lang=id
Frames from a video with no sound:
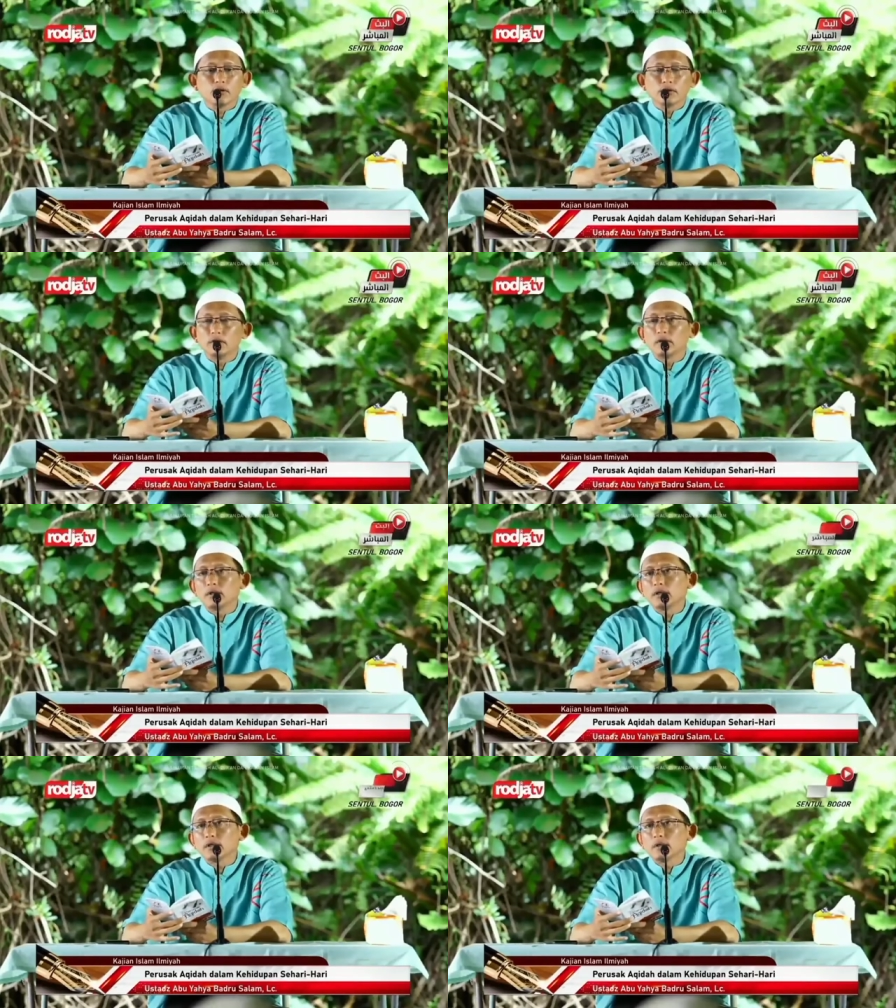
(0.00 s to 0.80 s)
Kalau di
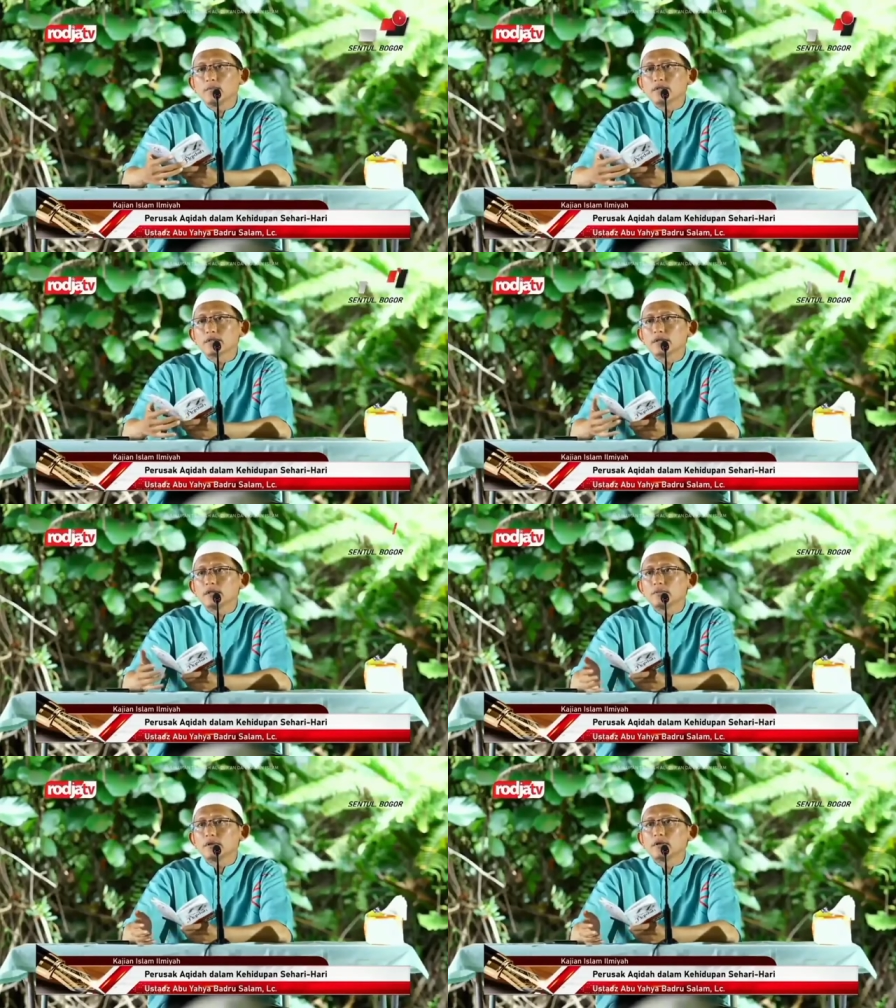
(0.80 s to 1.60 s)
negeri kita
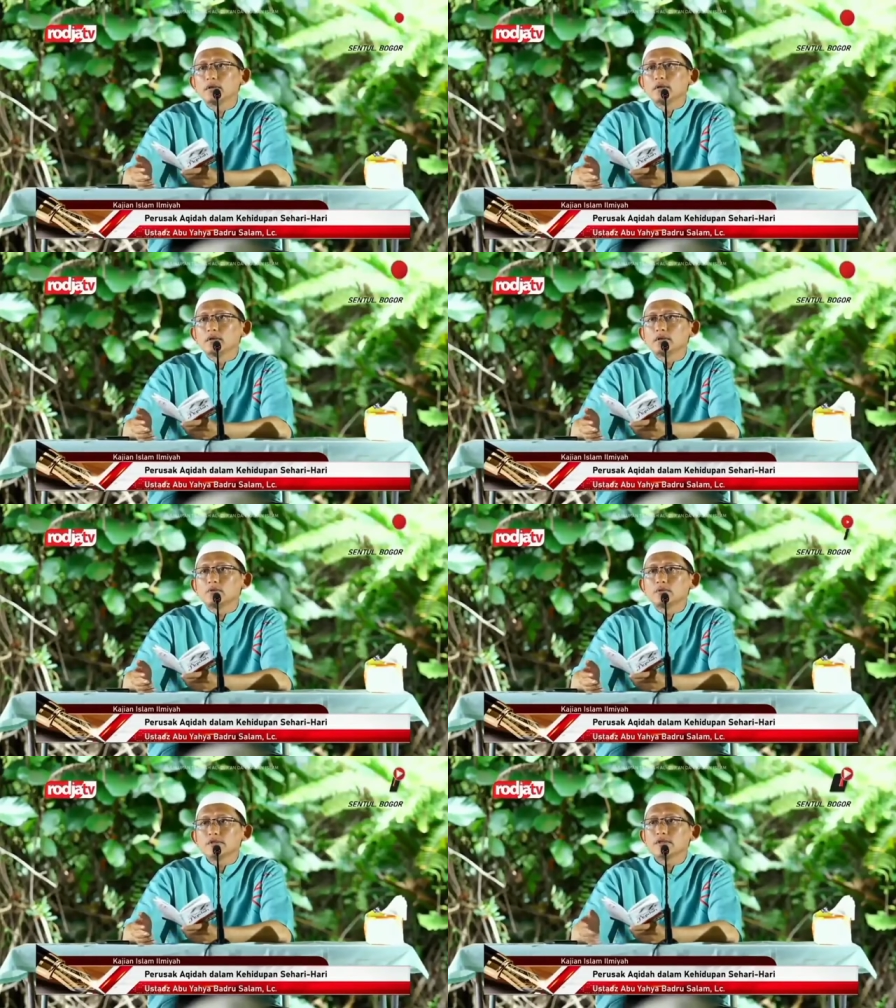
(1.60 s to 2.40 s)
biasanya apa
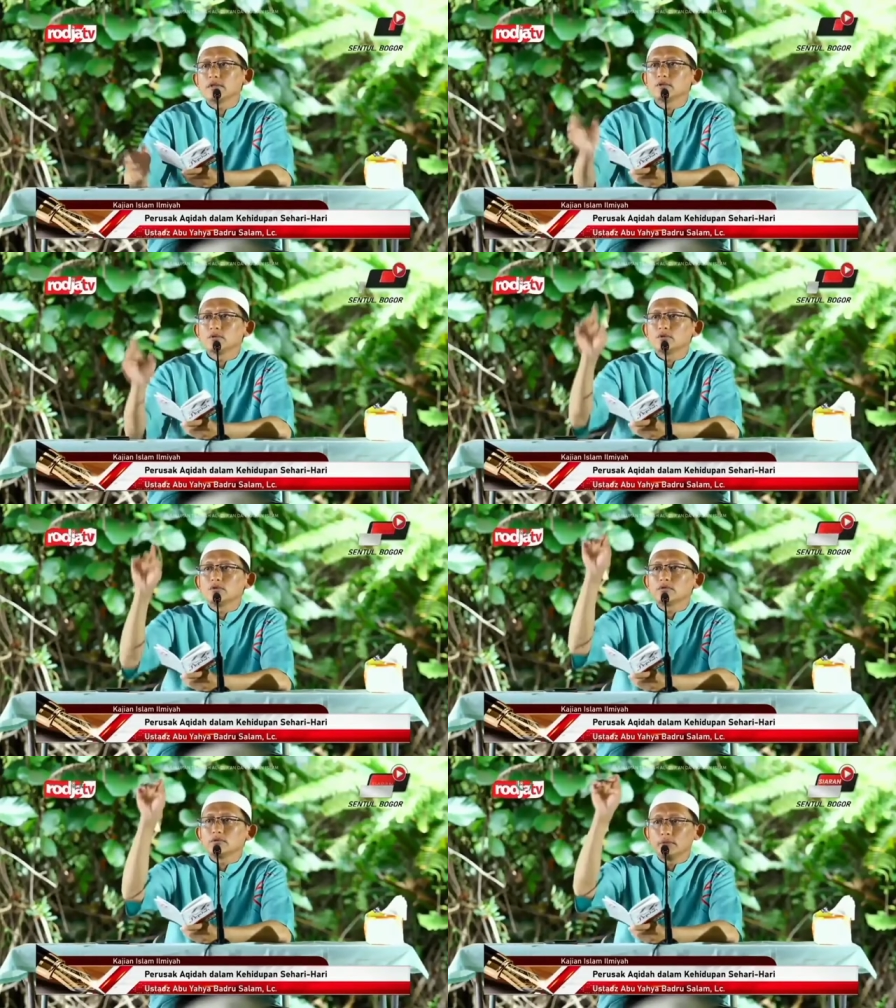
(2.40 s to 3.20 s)
ditulisin
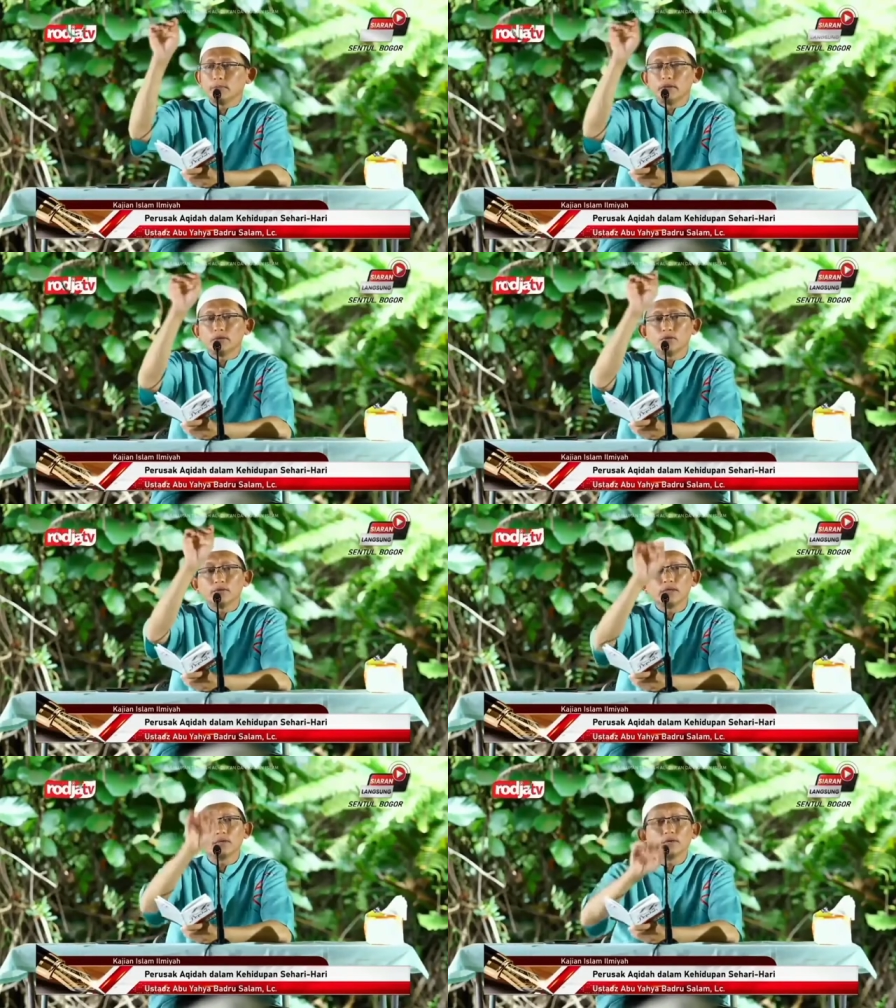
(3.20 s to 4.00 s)
tuh di
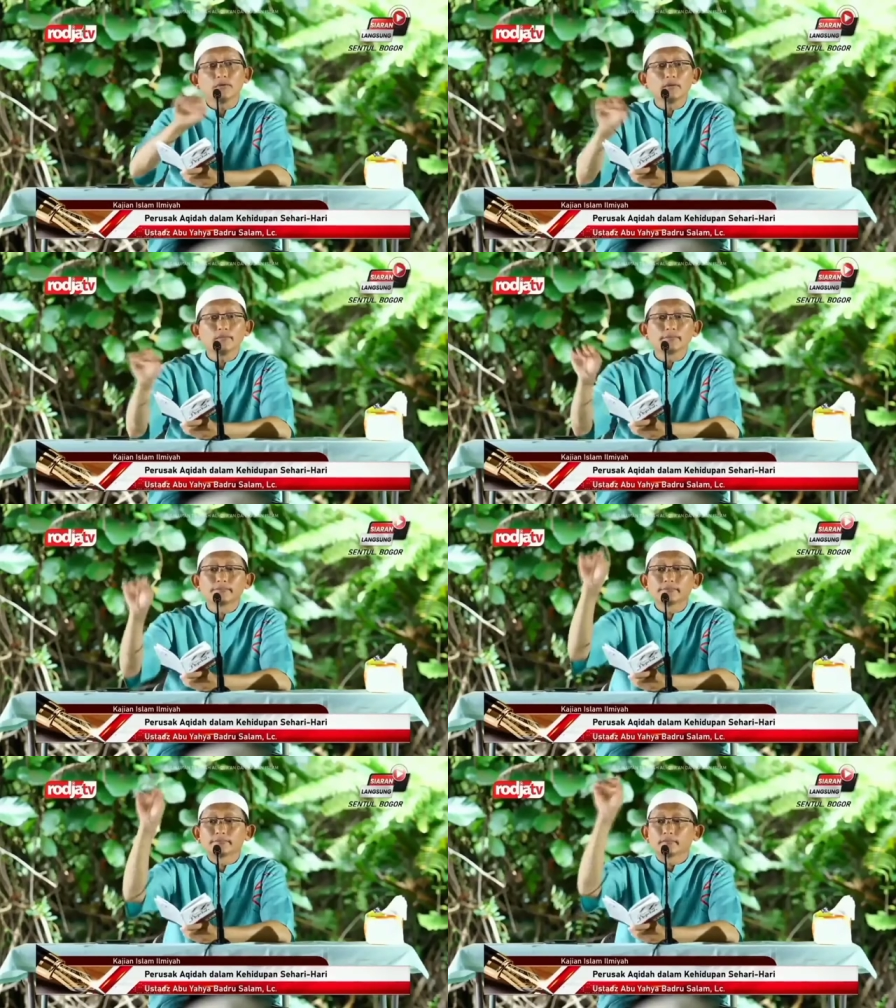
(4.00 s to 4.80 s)
pintunya itu apa?
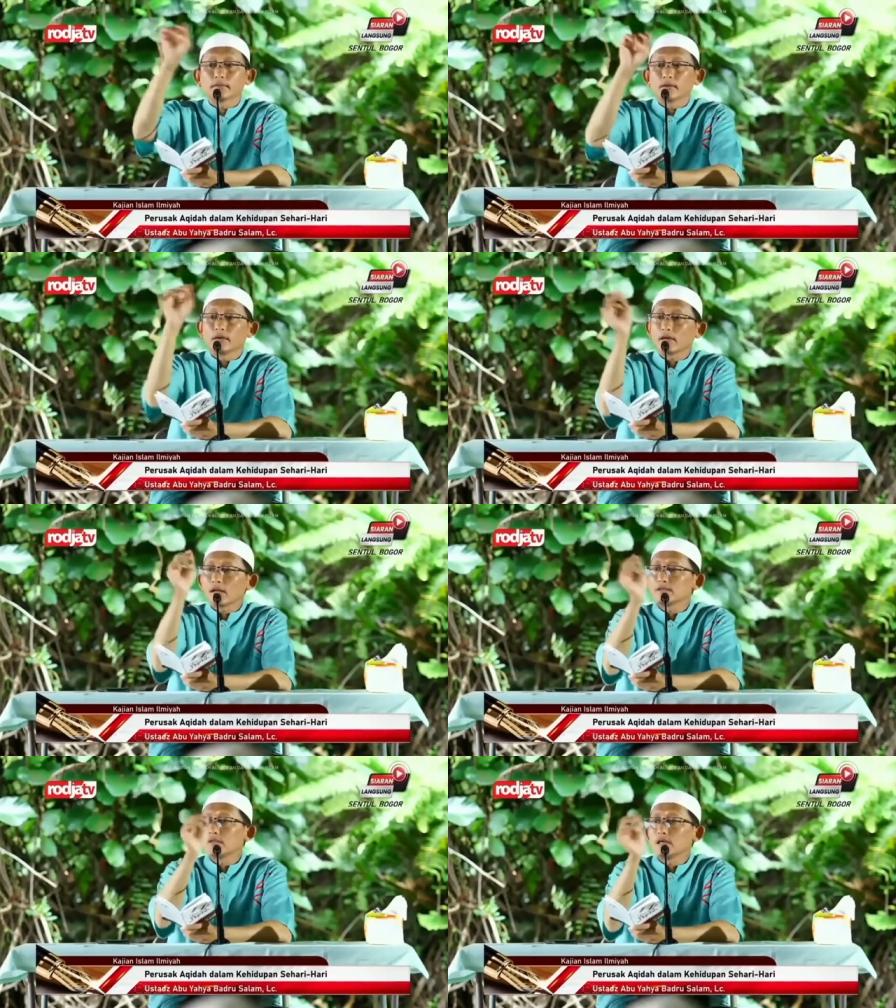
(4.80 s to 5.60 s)

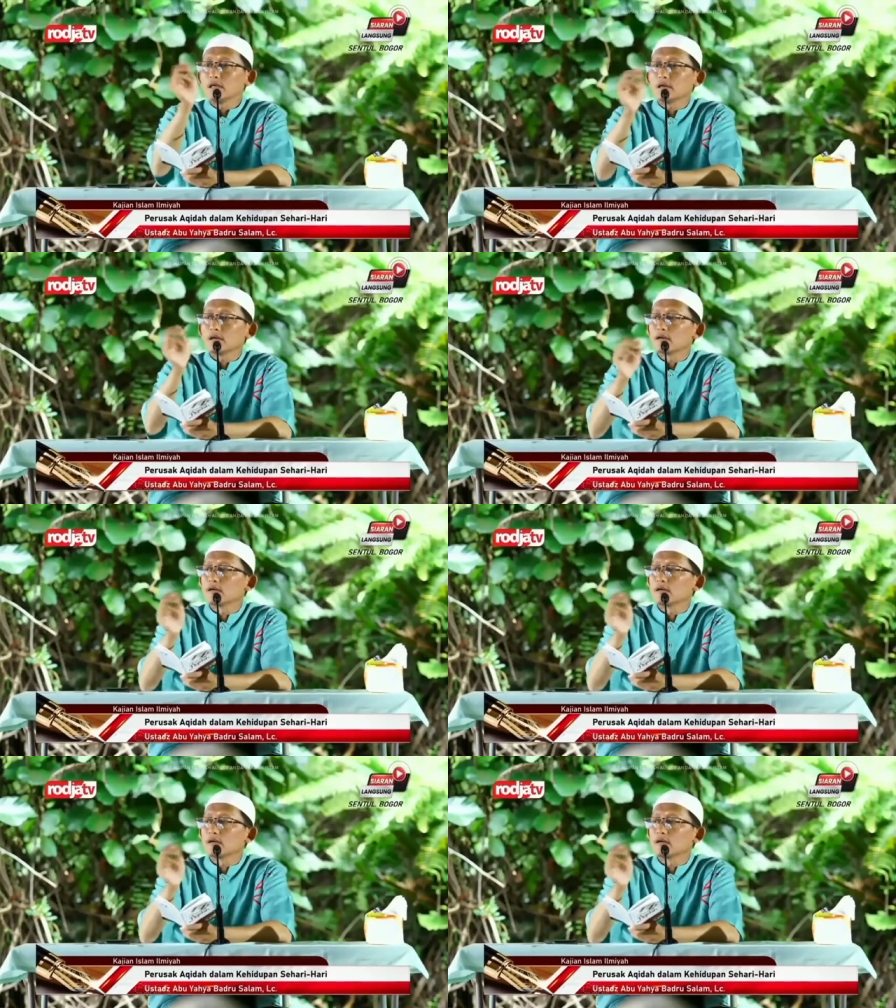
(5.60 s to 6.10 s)
Raja.